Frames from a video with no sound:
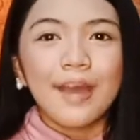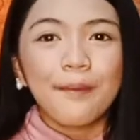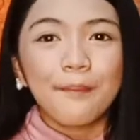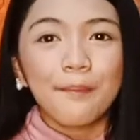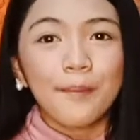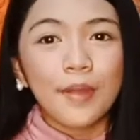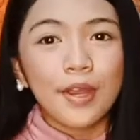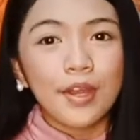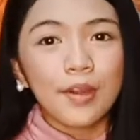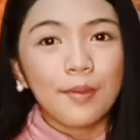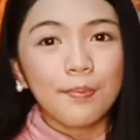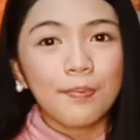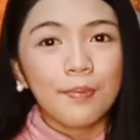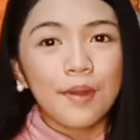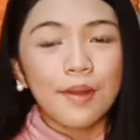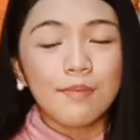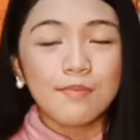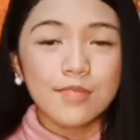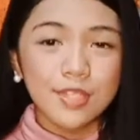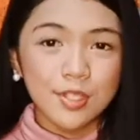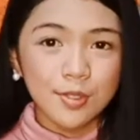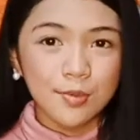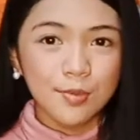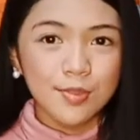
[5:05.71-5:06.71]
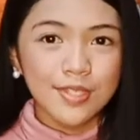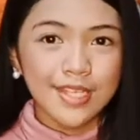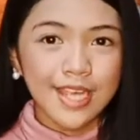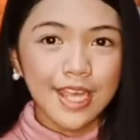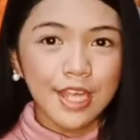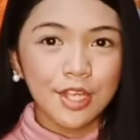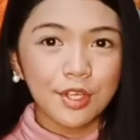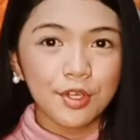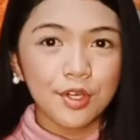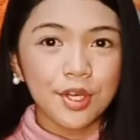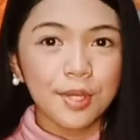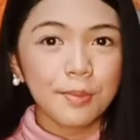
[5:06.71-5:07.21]
Pero promise ko sa
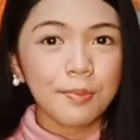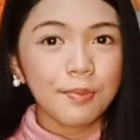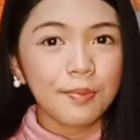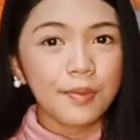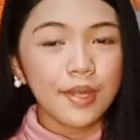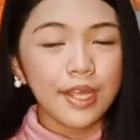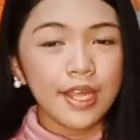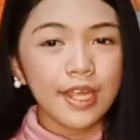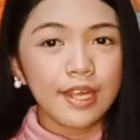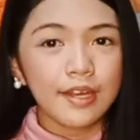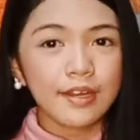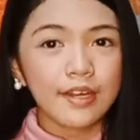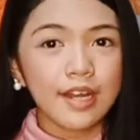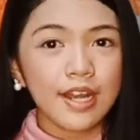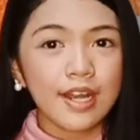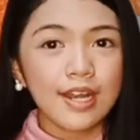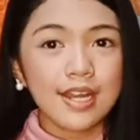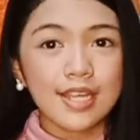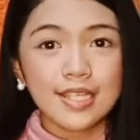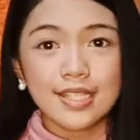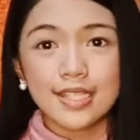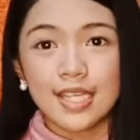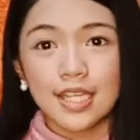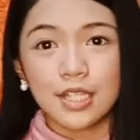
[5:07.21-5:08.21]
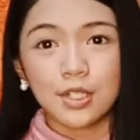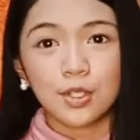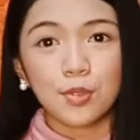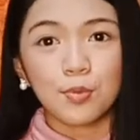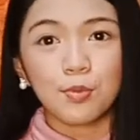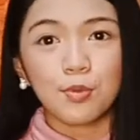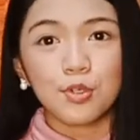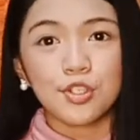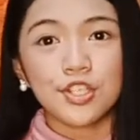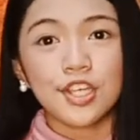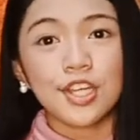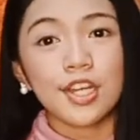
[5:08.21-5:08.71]
inyo, i-recite ko
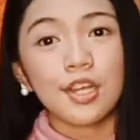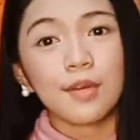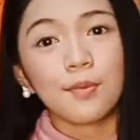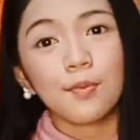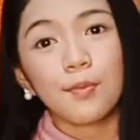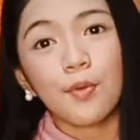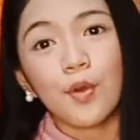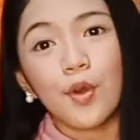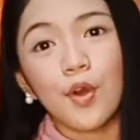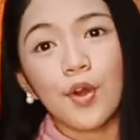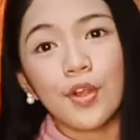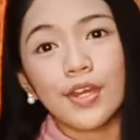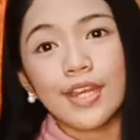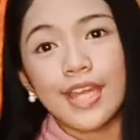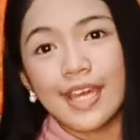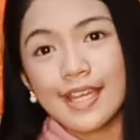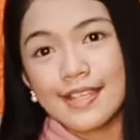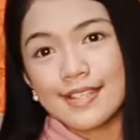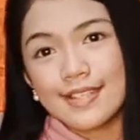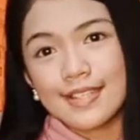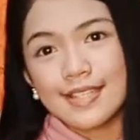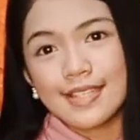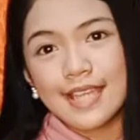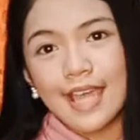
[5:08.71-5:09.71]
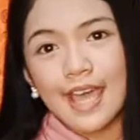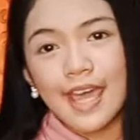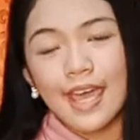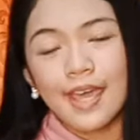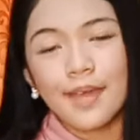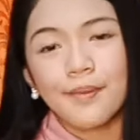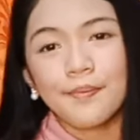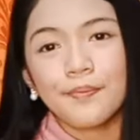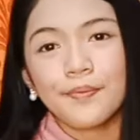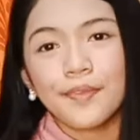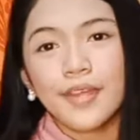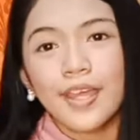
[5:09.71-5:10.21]
po siya ng buo next
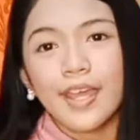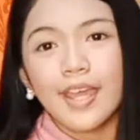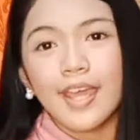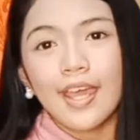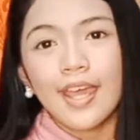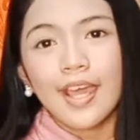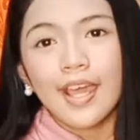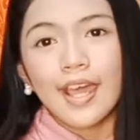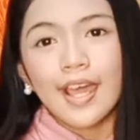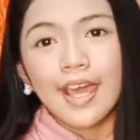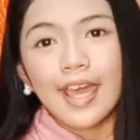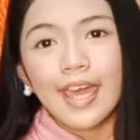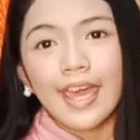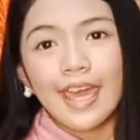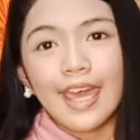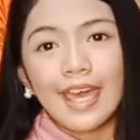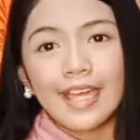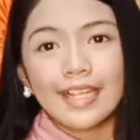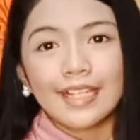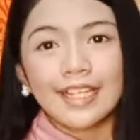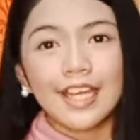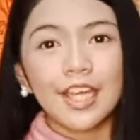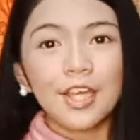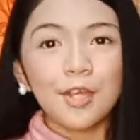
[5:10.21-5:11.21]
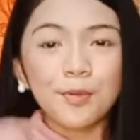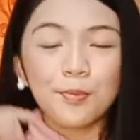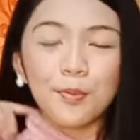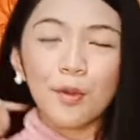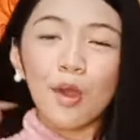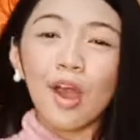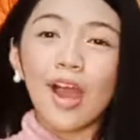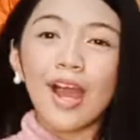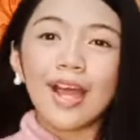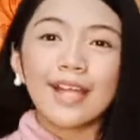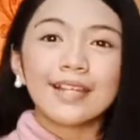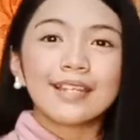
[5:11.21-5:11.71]
time. And ngayon po,
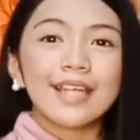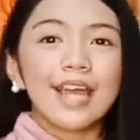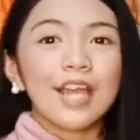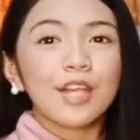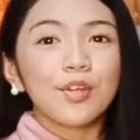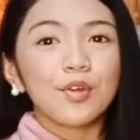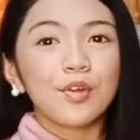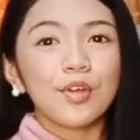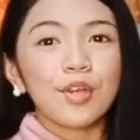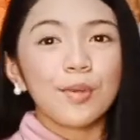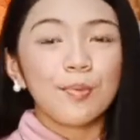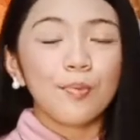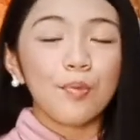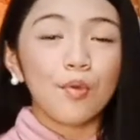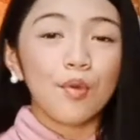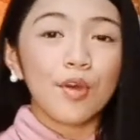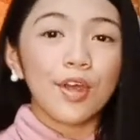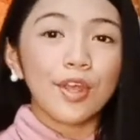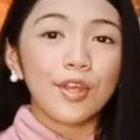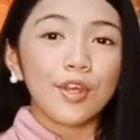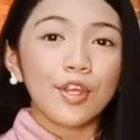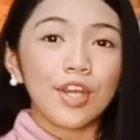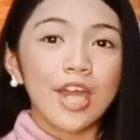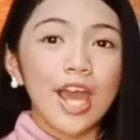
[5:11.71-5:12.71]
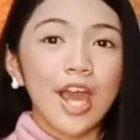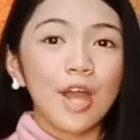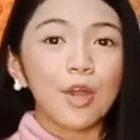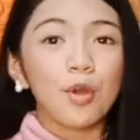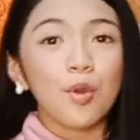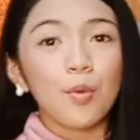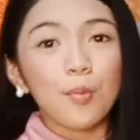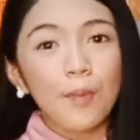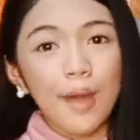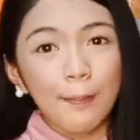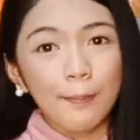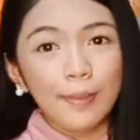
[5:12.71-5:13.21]
kakantahan ko na po kayo ng
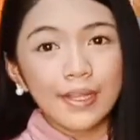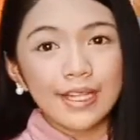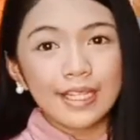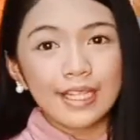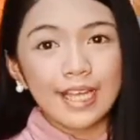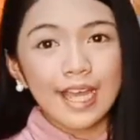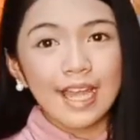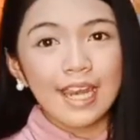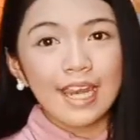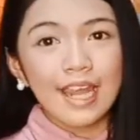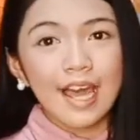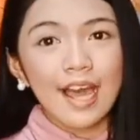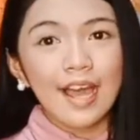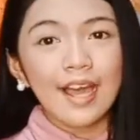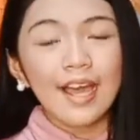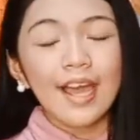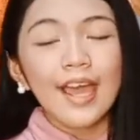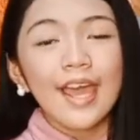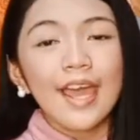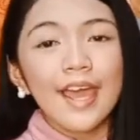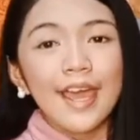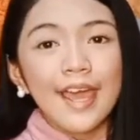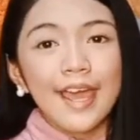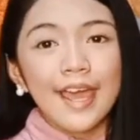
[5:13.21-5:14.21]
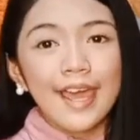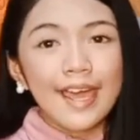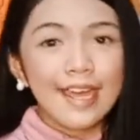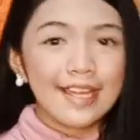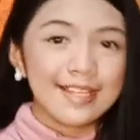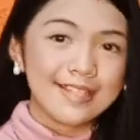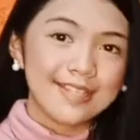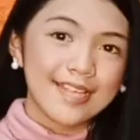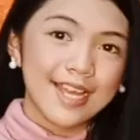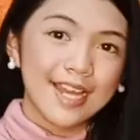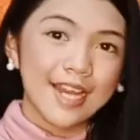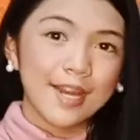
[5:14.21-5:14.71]
Kumapit Ka Lang.
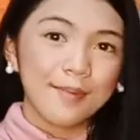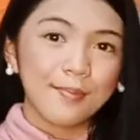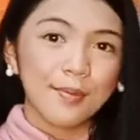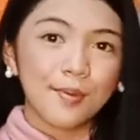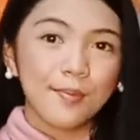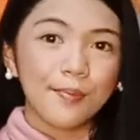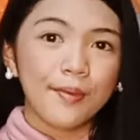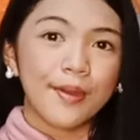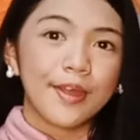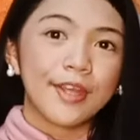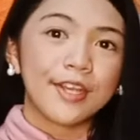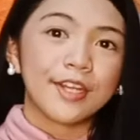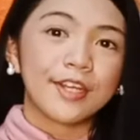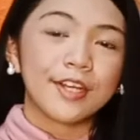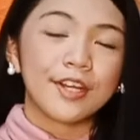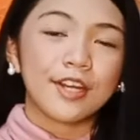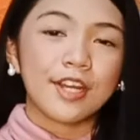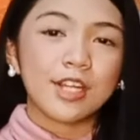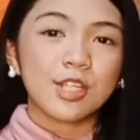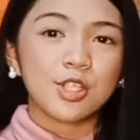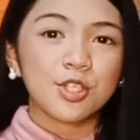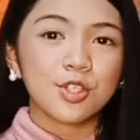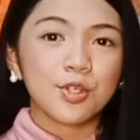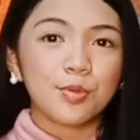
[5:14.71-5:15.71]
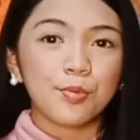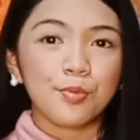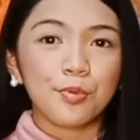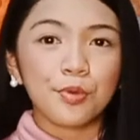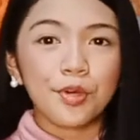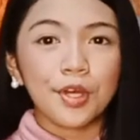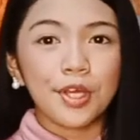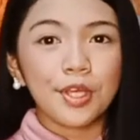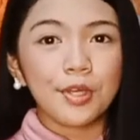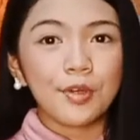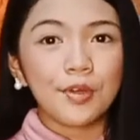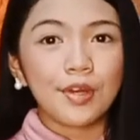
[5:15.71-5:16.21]
And sana po ma-encourage ko po
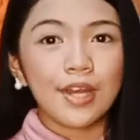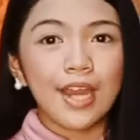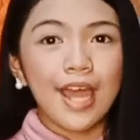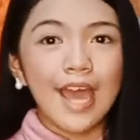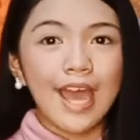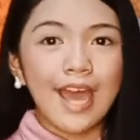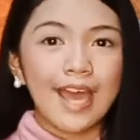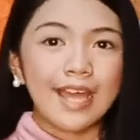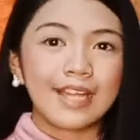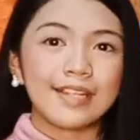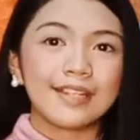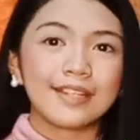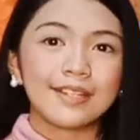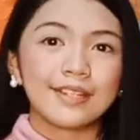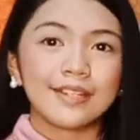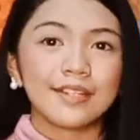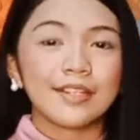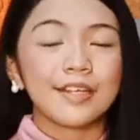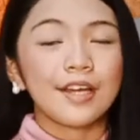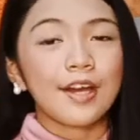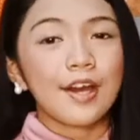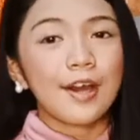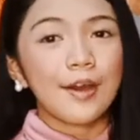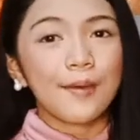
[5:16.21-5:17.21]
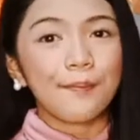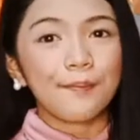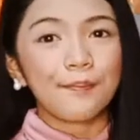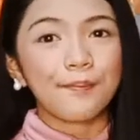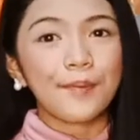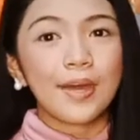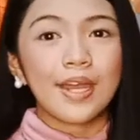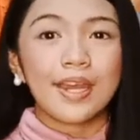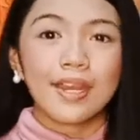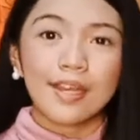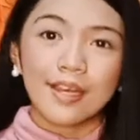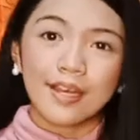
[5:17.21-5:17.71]
kayong lahat um,
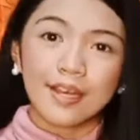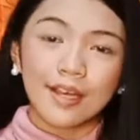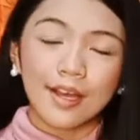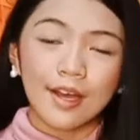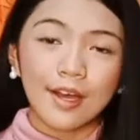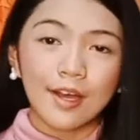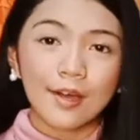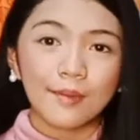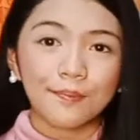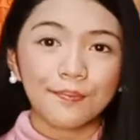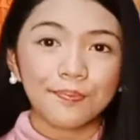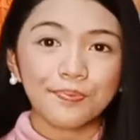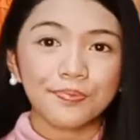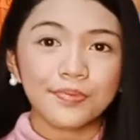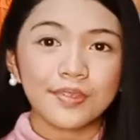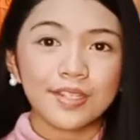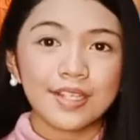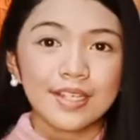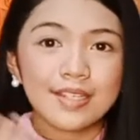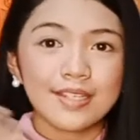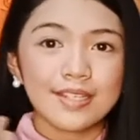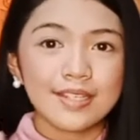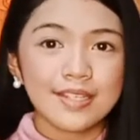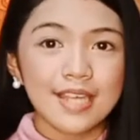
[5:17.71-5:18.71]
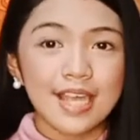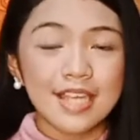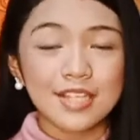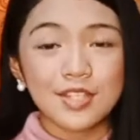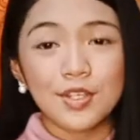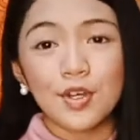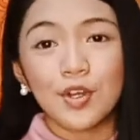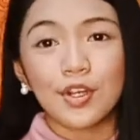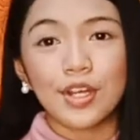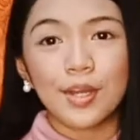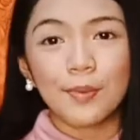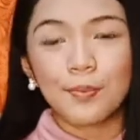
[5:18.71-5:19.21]
para um, sa
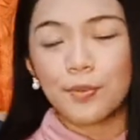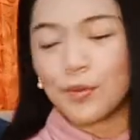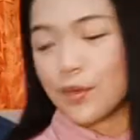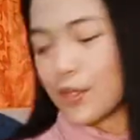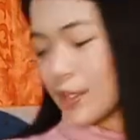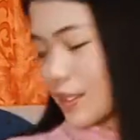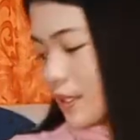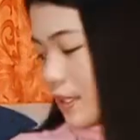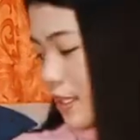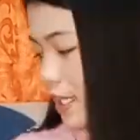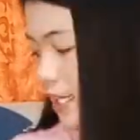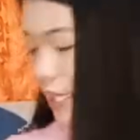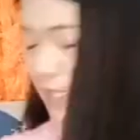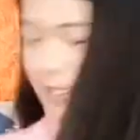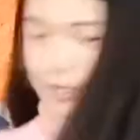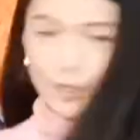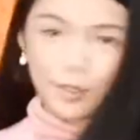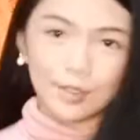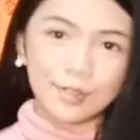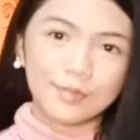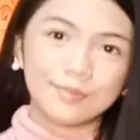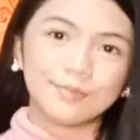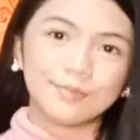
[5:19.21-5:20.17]
song na po na ito.